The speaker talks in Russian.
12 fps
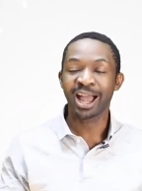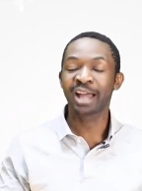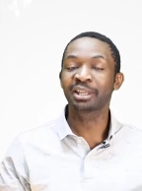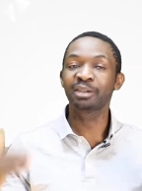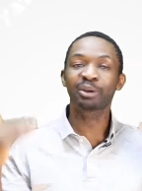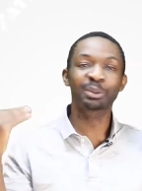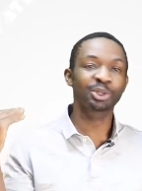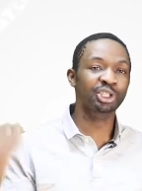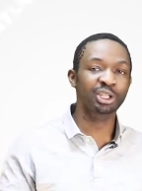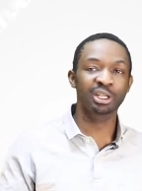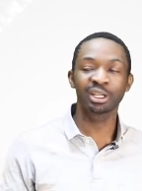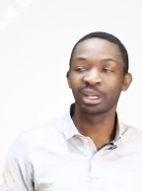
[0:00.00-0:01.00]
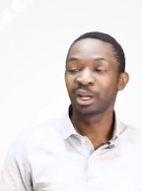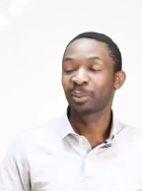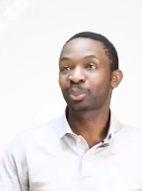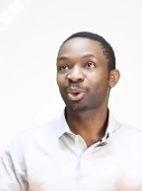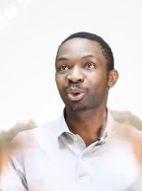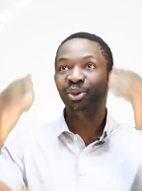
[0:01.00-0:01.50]
а они вообще вещей
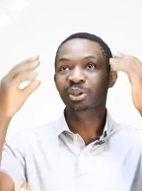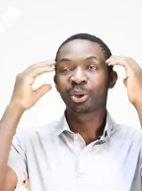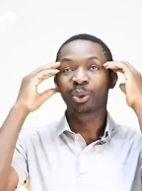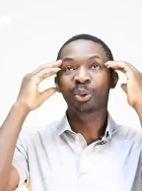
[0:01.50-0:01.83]
просто,